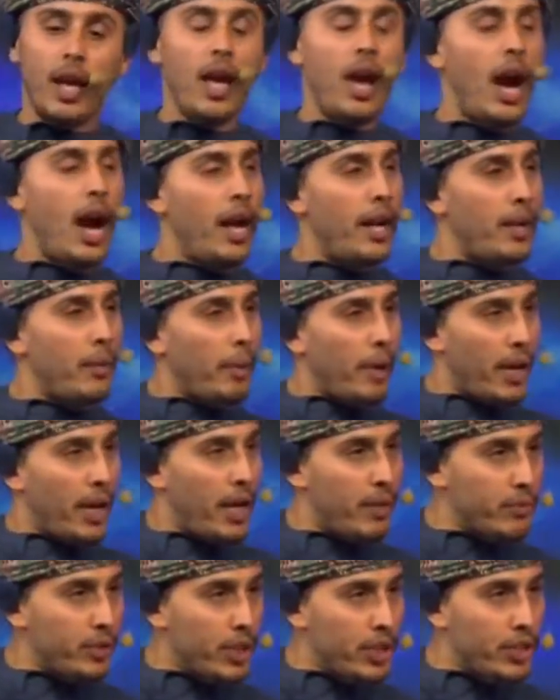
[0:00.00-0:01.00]
انا
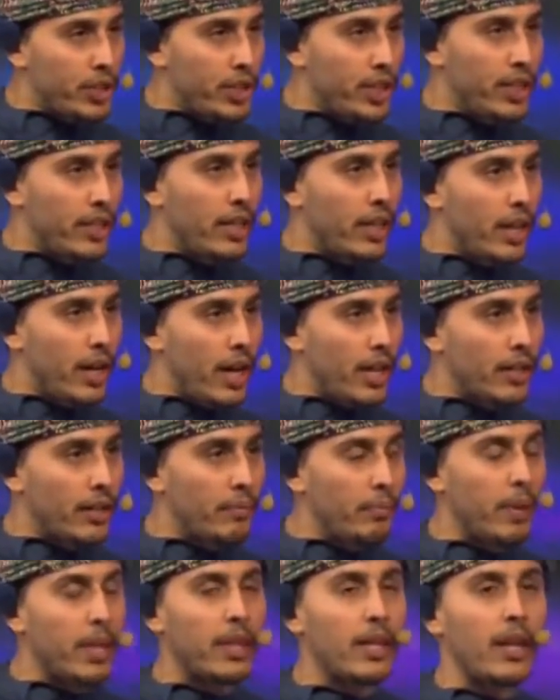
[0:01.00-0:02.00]
برنامجي الجديد القادم
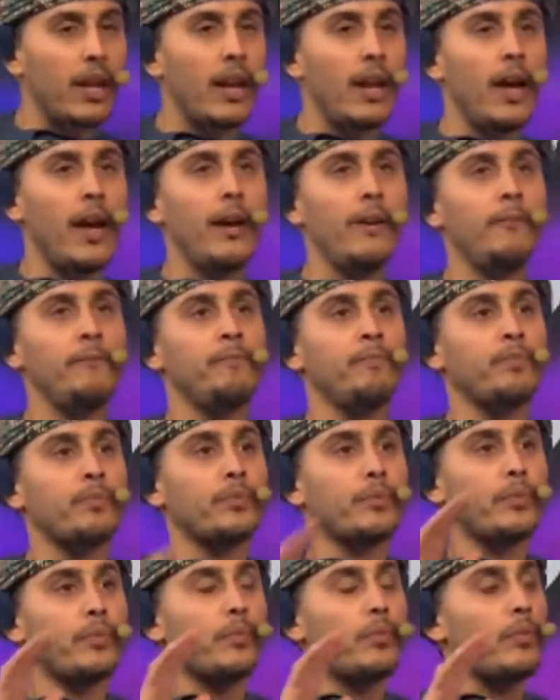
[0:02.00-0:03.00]
باذن الله شو
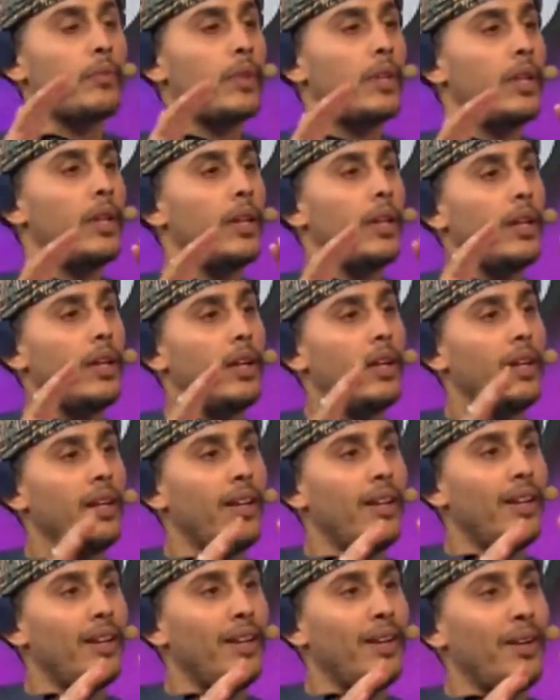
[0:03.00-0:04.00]
اسمه؟
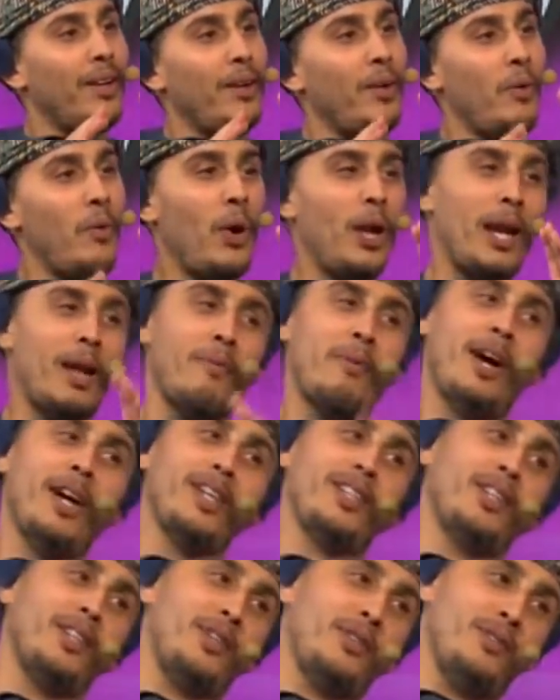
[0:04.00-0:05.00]
والله ما
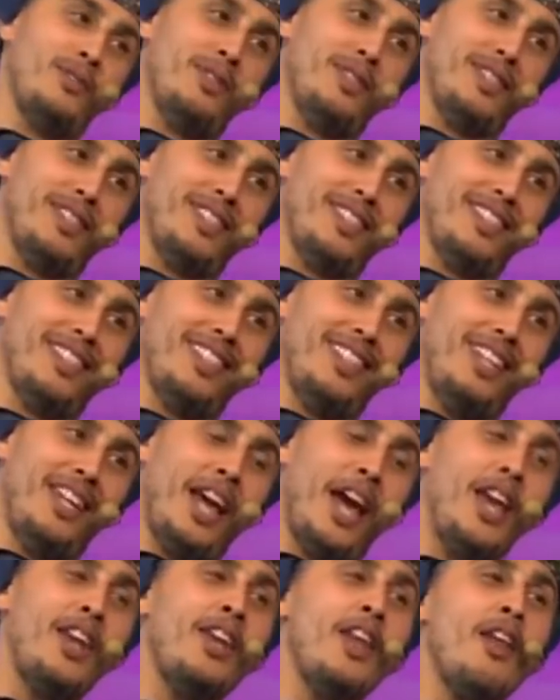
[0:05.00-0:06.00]
اقدر اقول لك أه، لا.
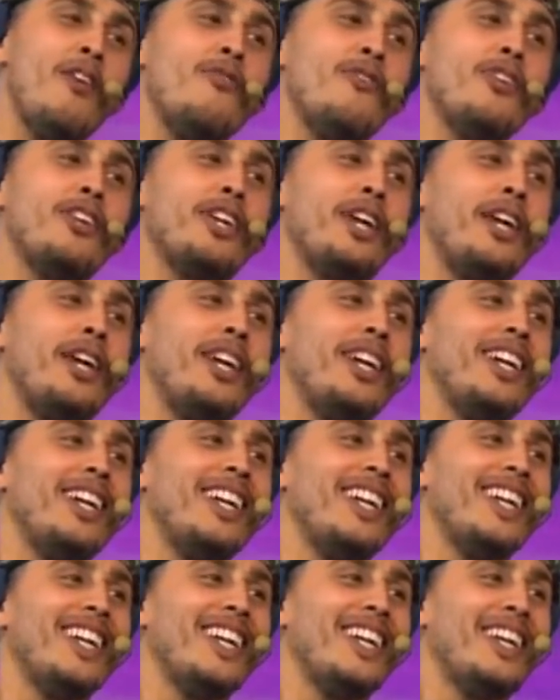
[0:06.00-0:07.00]
لان الفكره اول
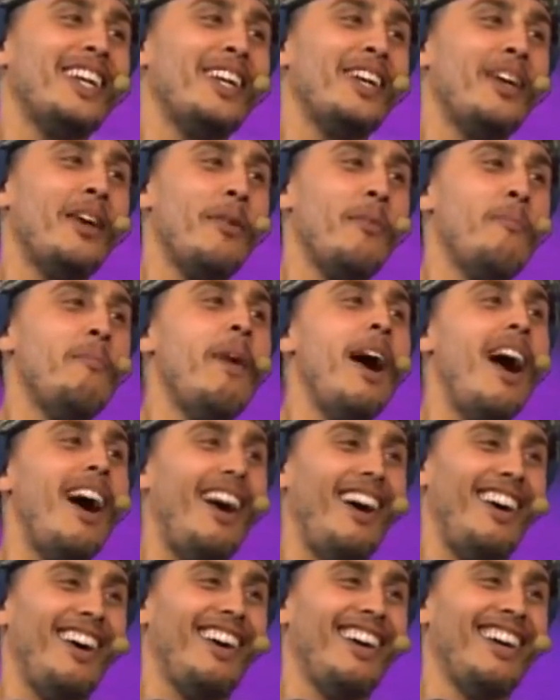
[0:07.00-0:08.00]
حرف زين باء